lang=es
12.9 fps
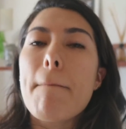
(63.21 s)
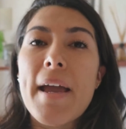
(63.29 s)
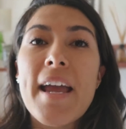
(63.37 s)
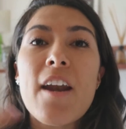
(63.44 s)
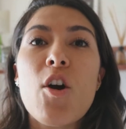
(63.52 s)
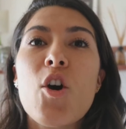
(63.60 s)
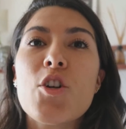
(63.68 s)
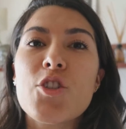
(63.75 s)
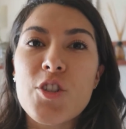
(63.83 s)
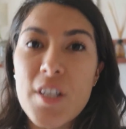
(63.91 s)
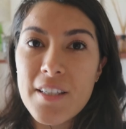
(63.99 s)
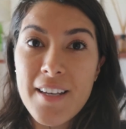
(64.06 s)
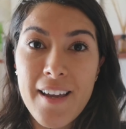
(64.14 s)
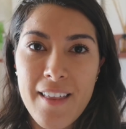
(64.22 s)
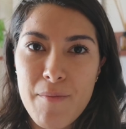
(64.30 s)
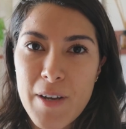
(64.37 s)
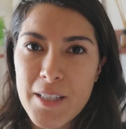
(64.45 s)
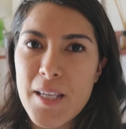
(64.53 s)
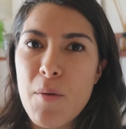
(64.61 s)
pero si se
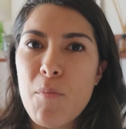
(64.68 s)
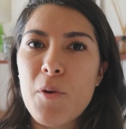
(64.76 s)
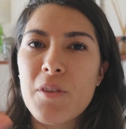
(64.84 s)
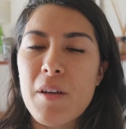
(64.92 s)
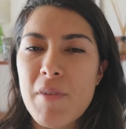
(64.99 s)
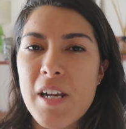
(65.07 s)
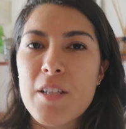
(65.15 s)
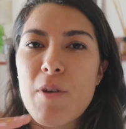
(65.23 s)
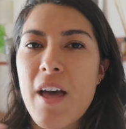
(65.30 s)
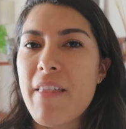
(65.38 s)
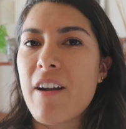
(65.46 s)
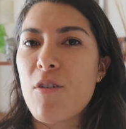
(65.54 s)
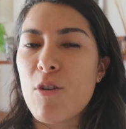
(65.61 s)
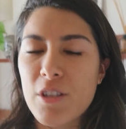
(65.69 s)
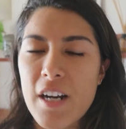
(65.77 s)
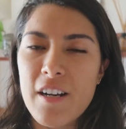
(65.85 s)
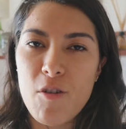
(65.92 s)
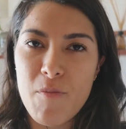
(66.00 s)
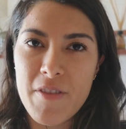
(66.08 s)
quedan más tiempo también les voy a dar
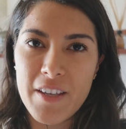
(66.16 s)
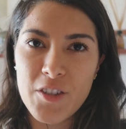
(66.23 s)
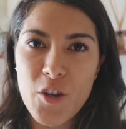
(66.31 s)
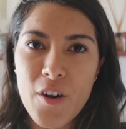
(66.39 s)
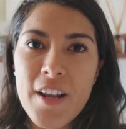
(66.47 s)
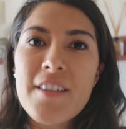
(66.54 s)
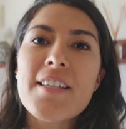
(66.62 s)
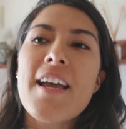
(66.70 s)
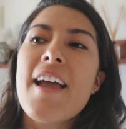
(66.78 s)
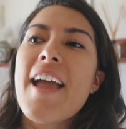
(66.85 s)
otras recomendaciones.